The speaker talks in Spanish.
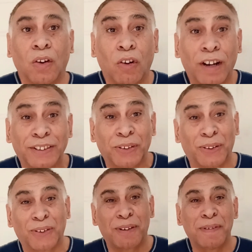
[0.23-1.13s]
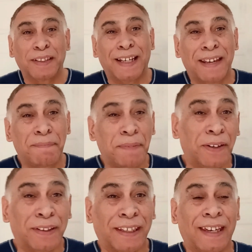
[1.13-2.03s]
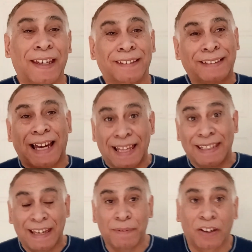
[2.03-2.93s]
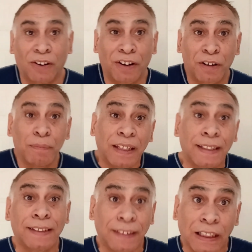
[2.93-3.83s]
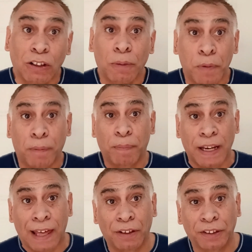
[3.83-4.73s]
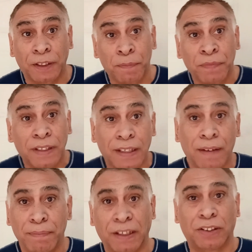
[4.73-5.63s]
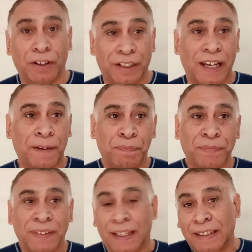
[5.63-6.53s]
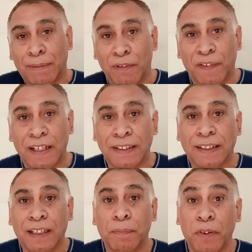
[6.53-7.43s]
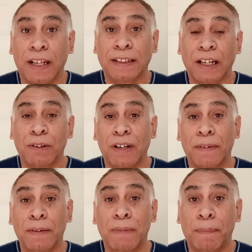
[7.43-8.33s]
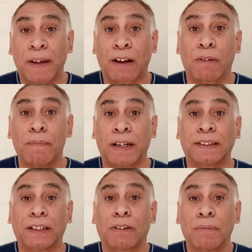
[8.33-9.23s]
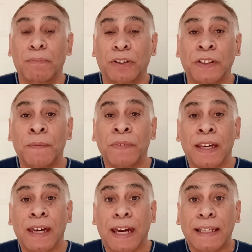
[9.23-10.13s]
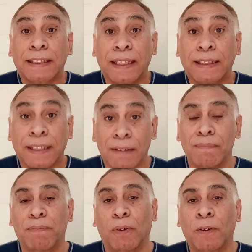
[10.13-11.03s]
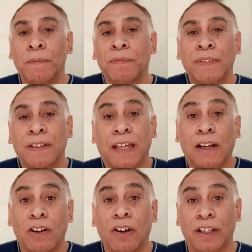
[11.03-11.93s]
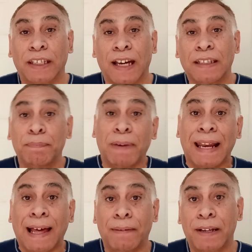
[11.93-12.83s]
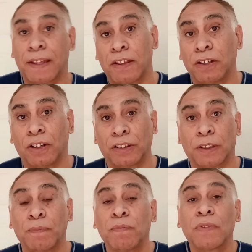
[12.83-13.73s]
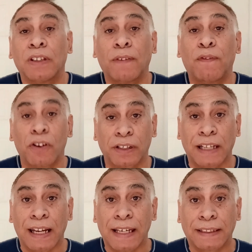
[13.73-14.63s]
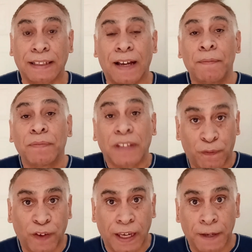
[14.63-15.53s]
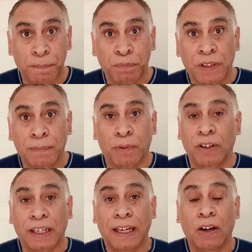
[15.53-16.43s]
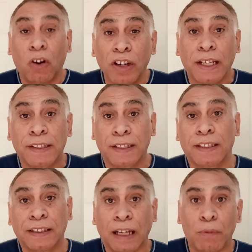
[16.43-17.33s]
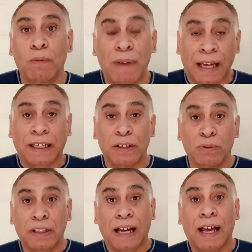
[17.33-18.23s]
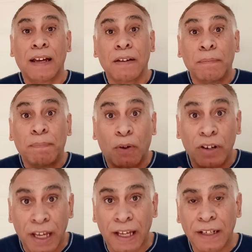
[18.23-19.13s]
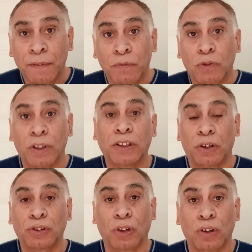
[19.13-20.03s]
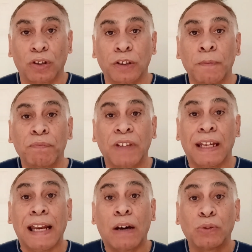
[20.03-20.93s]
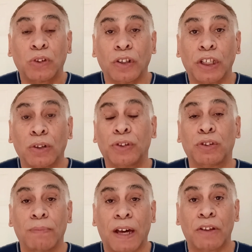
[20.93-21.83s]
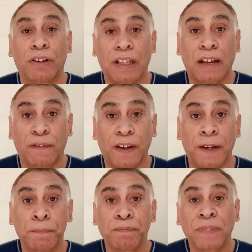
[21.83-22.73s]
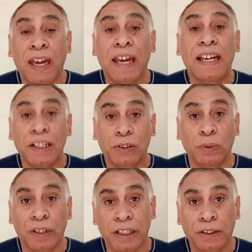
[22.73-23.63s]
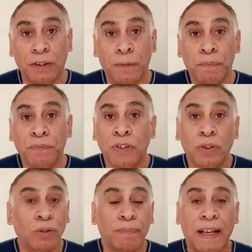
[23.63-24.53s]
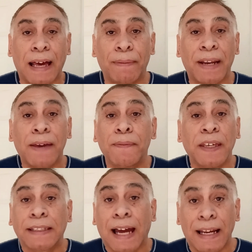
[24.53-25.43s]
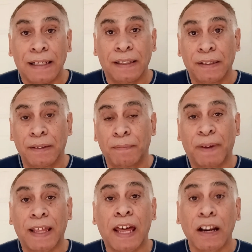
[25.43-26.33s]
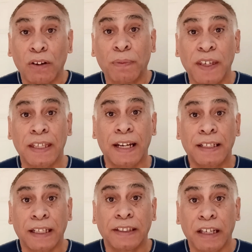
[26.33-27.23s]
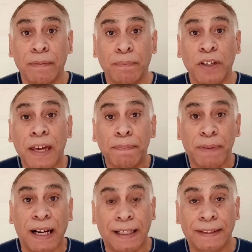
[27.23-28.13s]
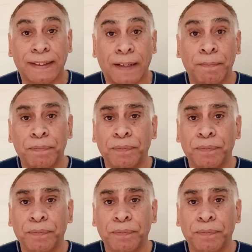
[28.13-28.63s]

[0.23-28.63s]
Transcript: Hola a todos, ¿cómo están? Espero que cada día mejor, bendecidos, prosperados y en victoria. Estamos felices de poder estar una vez más para compartir con vos este tiempo de gloria, de palabra de Dios, de fortaleza, de fe, porque hoy necesitamos más que nunca poner nuestros ojos en el autor y consumador de la fe, en Jesucristo. Su palabra es vital para darnos vida en este tiempo y esperanza.